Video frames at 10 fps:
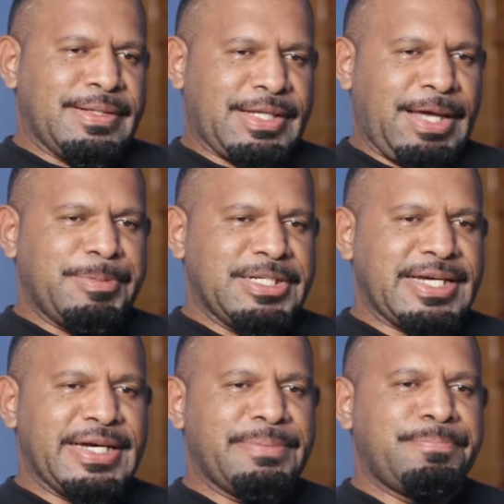Tetapi
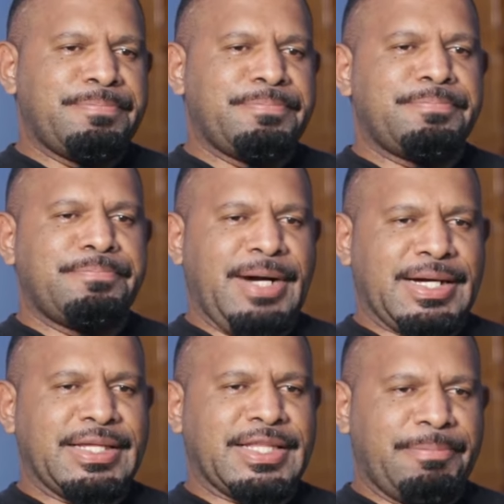saya
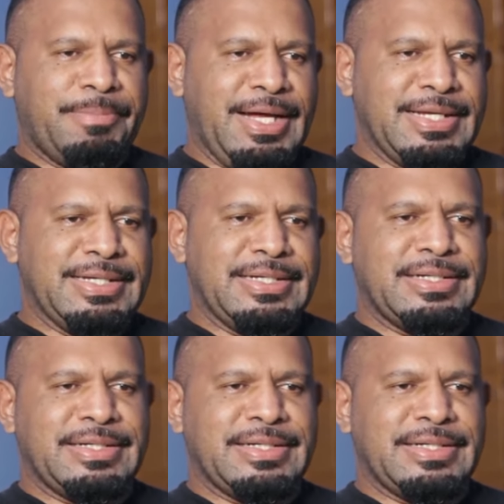bangkit kembali.